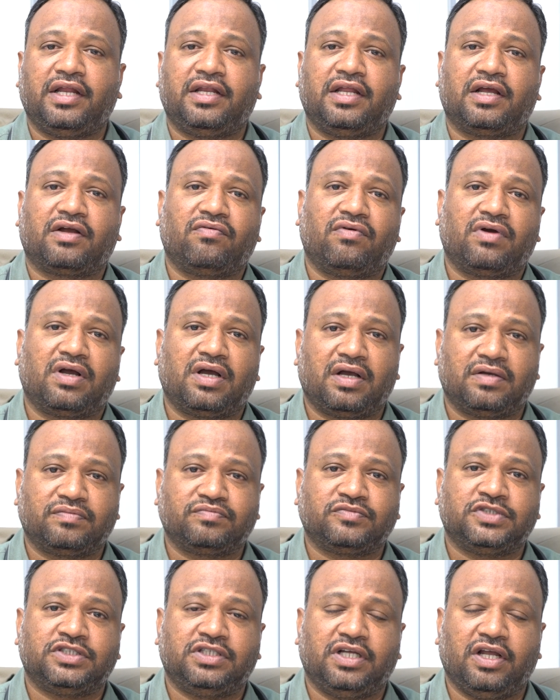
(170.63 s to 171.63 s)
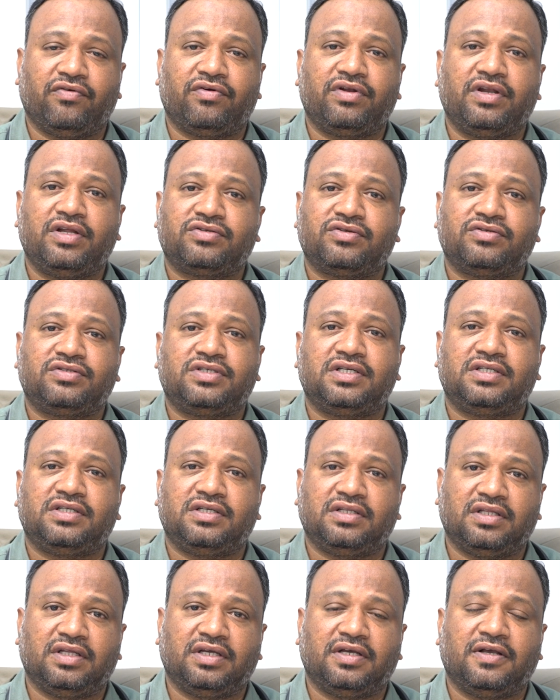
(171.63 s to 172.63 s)
డైట్ ఎక్కువగా ఎవర్నెస్
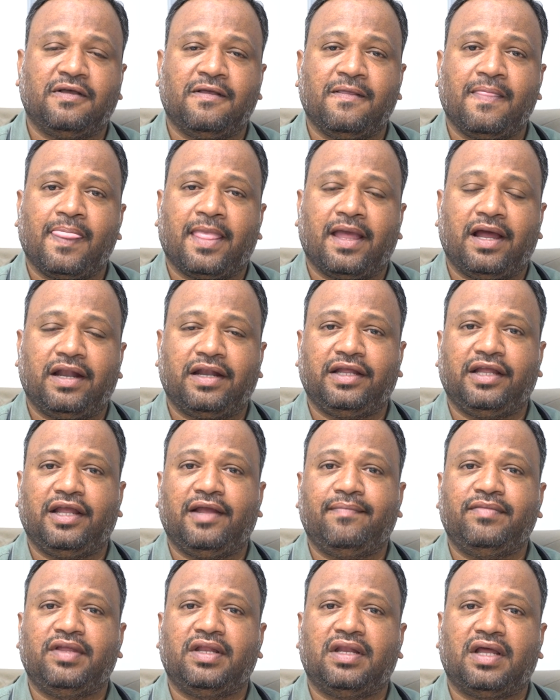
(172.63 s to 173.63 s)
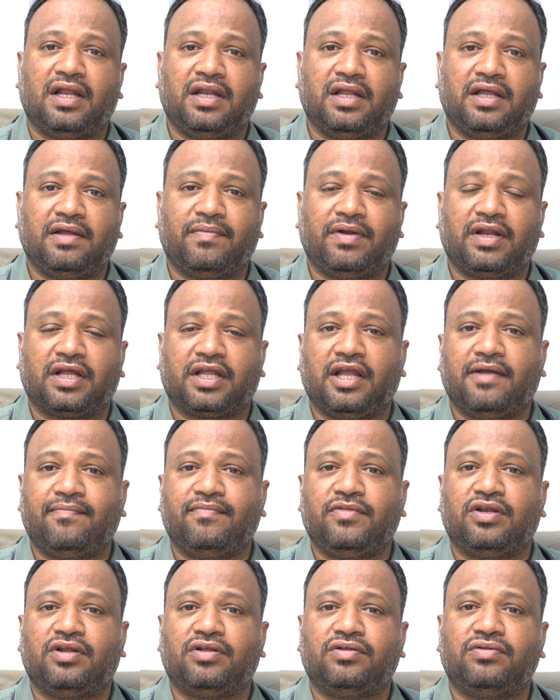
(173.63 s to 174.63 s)
వచ్చేసింది అంటే ఏం తినాలి మనకి ఏం
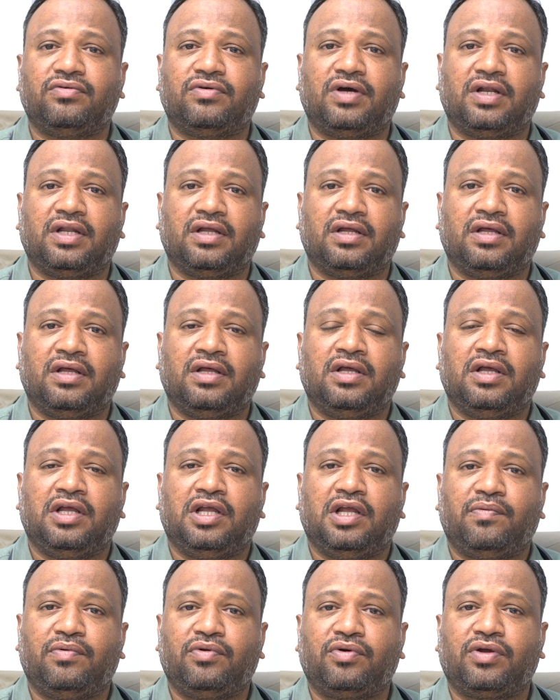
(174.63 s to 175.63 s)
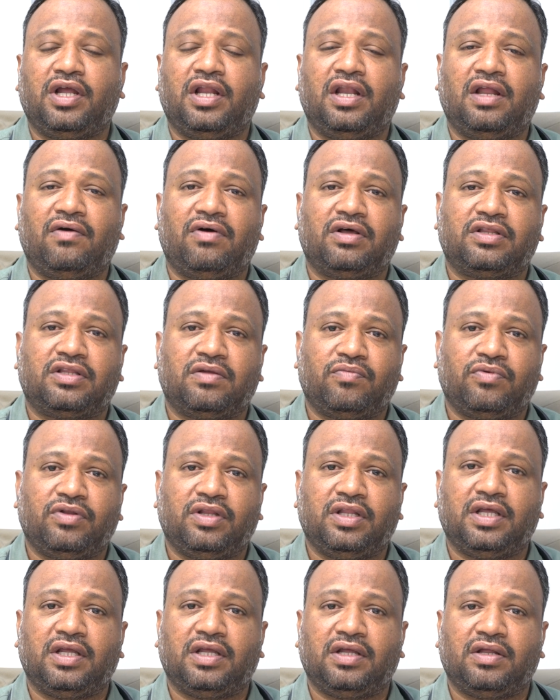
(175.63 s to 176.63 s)
తినొద్దు అని ఇప్పుడు కీలవాతం
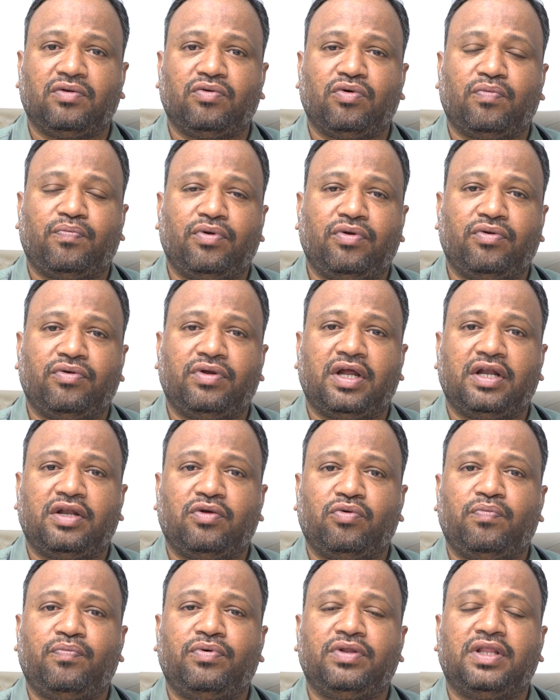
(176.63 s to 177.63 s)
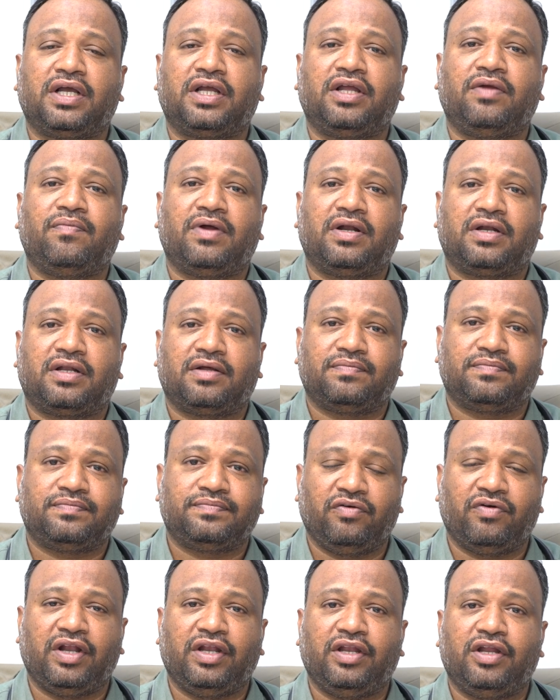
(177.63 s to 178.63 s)
ఉంది నొప్పులు ఉన్నాయంటే ఉప్పు తగ్గిమంటాం
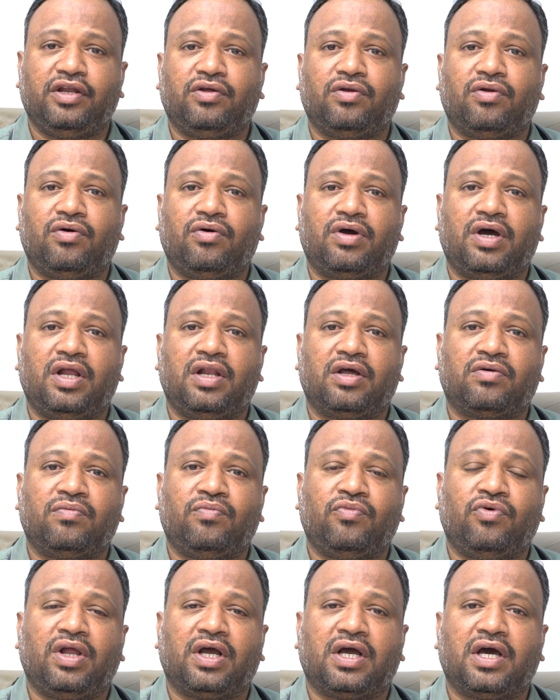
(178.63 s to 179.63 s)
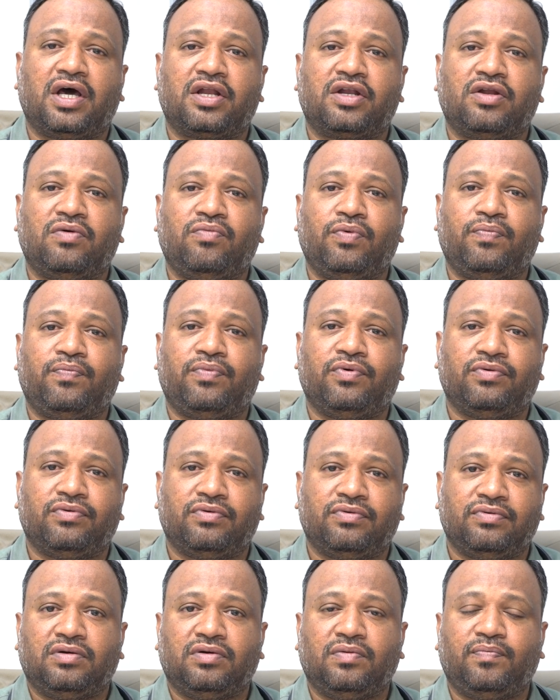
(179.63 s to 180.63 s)
ఇవన్నిటికి రోగాలకు మూల కారణం ఉప్పు
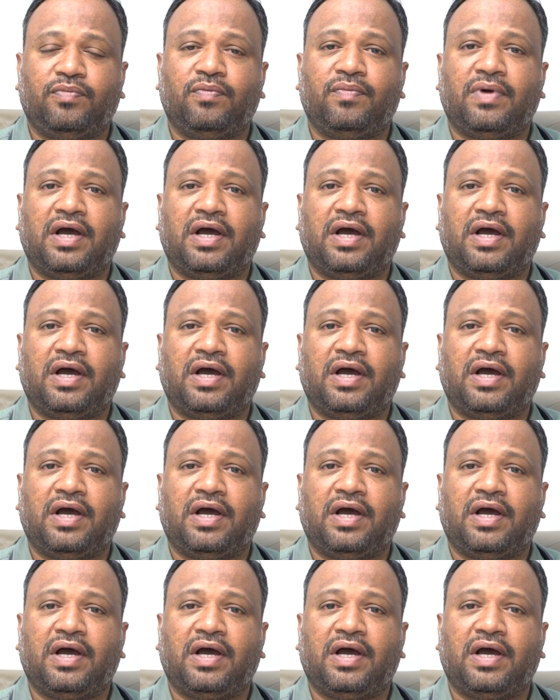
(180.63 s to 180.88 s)
ఉప్పు